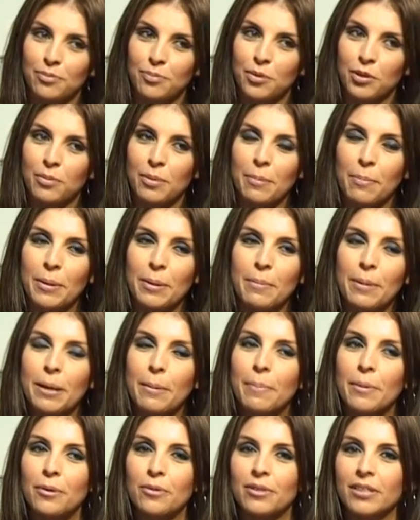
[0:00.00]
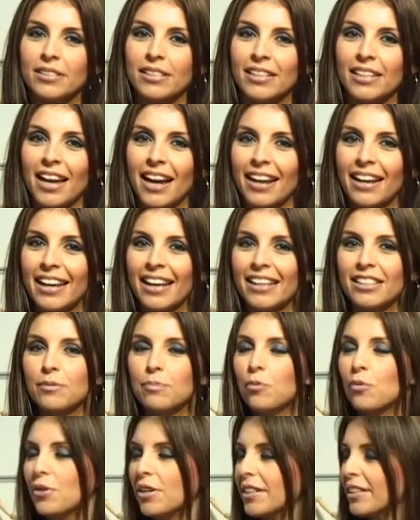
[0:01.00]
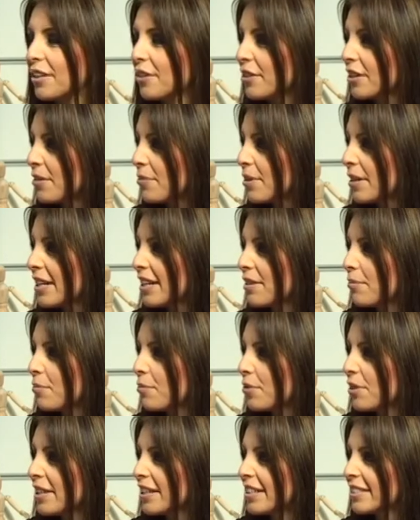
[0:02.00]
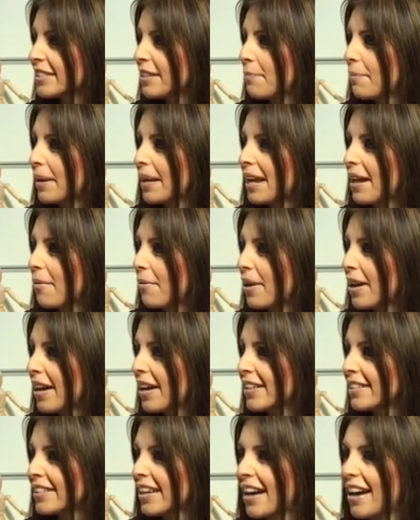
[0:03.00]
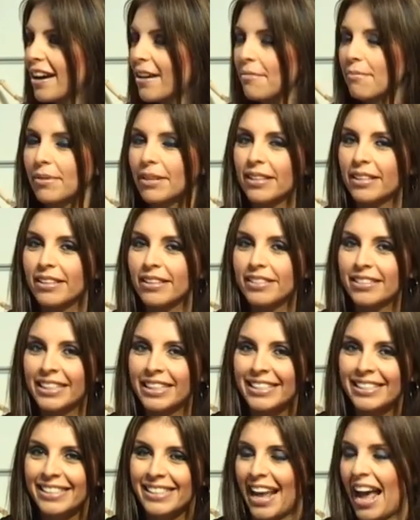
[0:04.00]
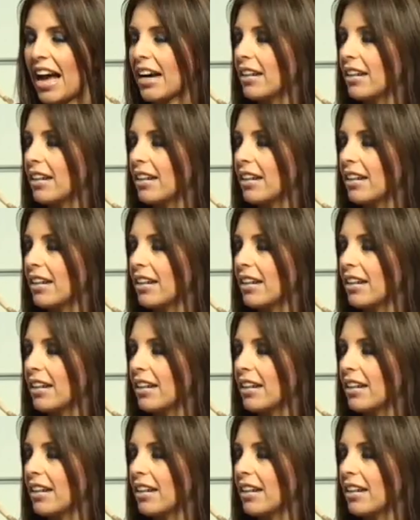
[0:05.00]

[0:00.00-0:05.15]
Pero mi primera pregunta sería, ¿qué es bullying? ¿De dónde viene el bullying? Esta palabra ya me desquicia.